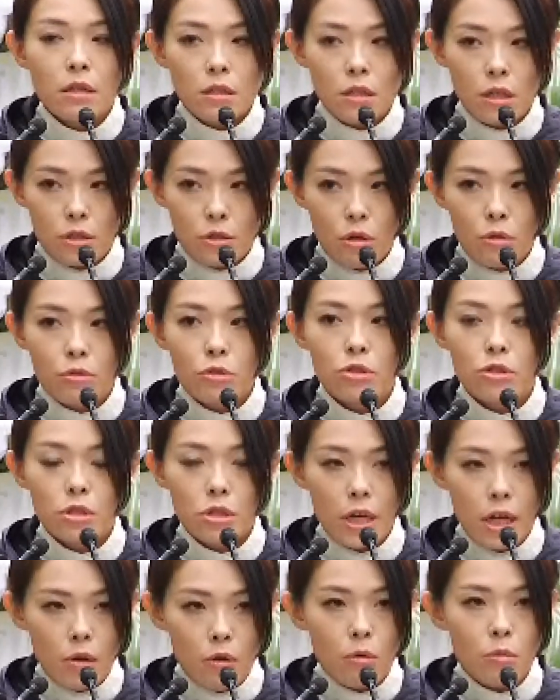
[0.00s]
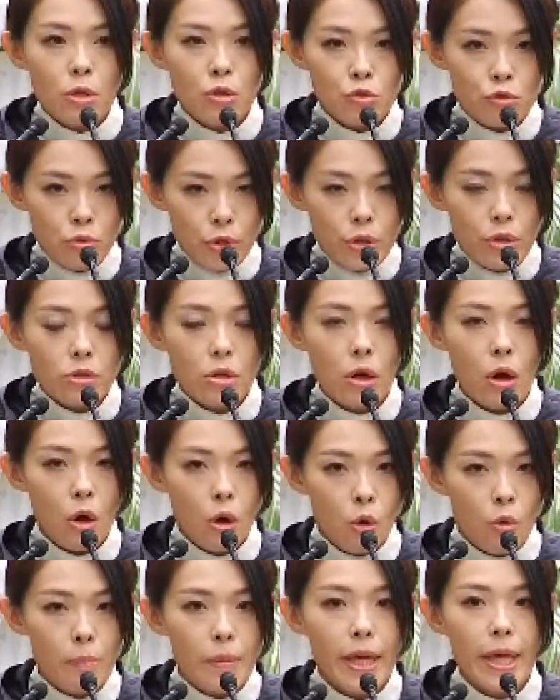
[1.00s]
也同时让我们所有的
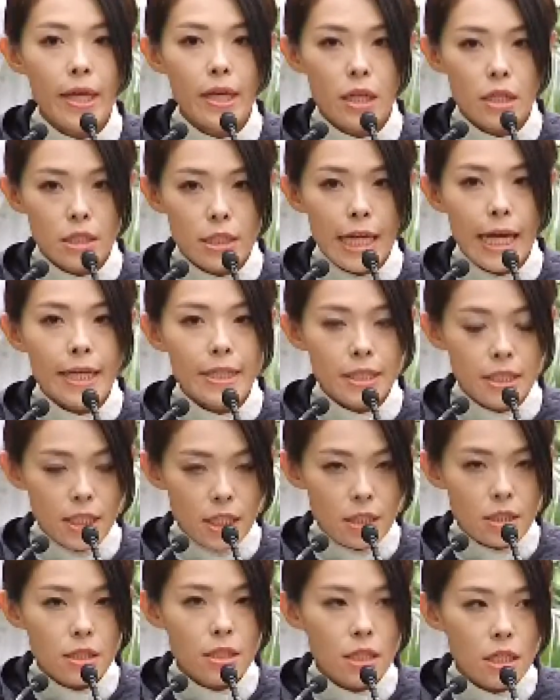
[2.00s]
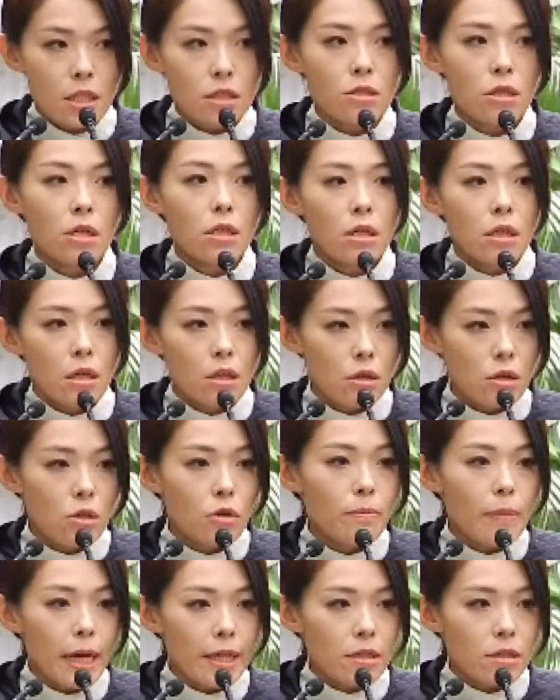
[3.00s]
后辈更加谨记着二
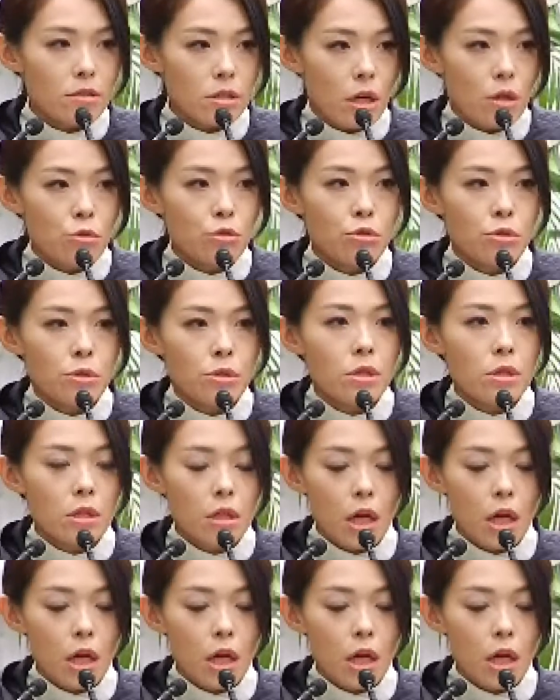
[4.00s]
二八的教训，